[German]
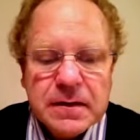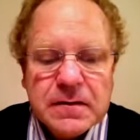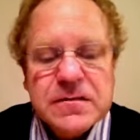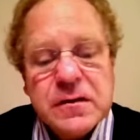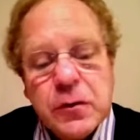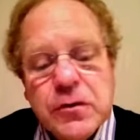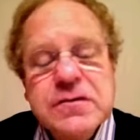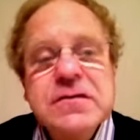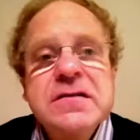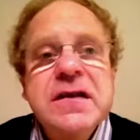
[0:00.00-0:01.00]
Aus den
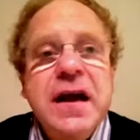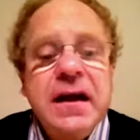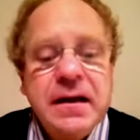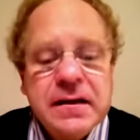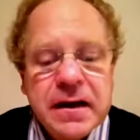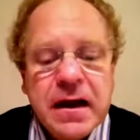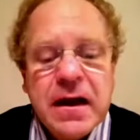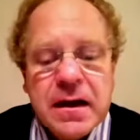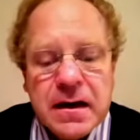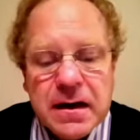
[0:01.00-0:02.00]
größten Teilen der
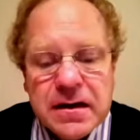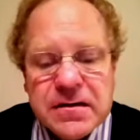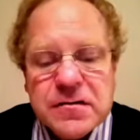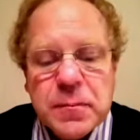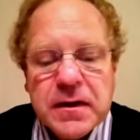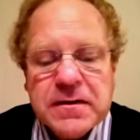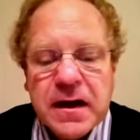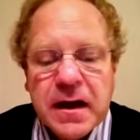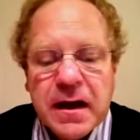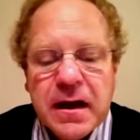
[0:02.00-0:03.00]

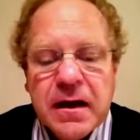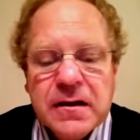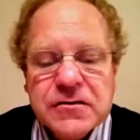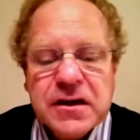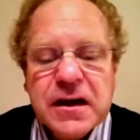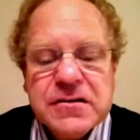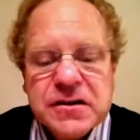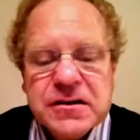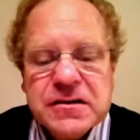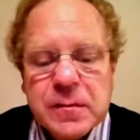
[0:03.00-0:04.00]
Linkspartei,
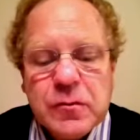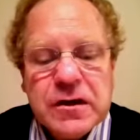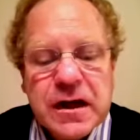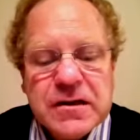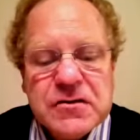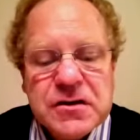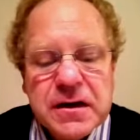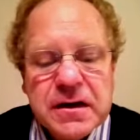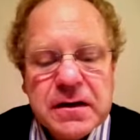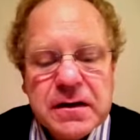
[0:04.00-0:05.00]
Schrägstrich Demokratische
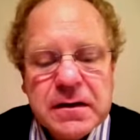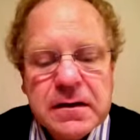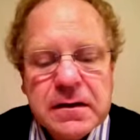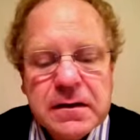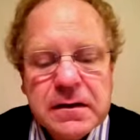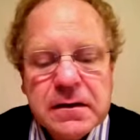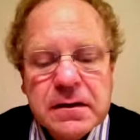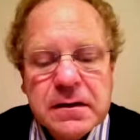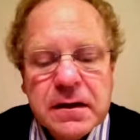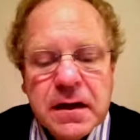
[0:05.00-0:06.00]
Linke,
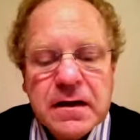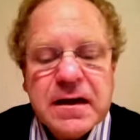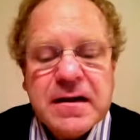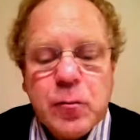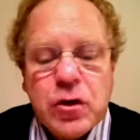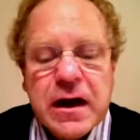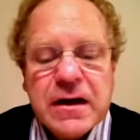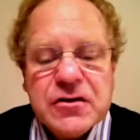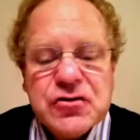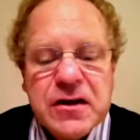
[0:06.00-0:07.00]
der
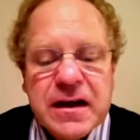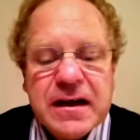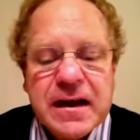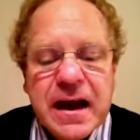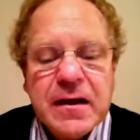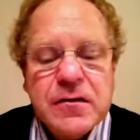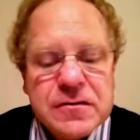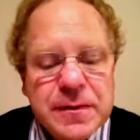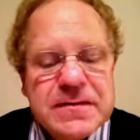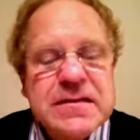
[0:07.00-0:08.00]
Demokratischen Linken
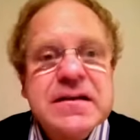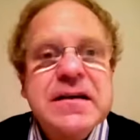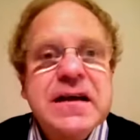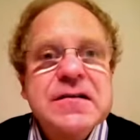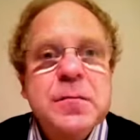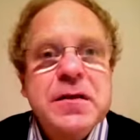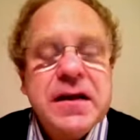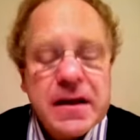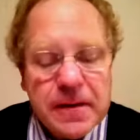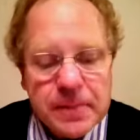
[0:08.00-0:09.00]
21 in der
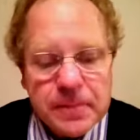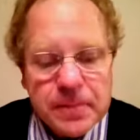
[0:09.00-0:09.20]
SPD,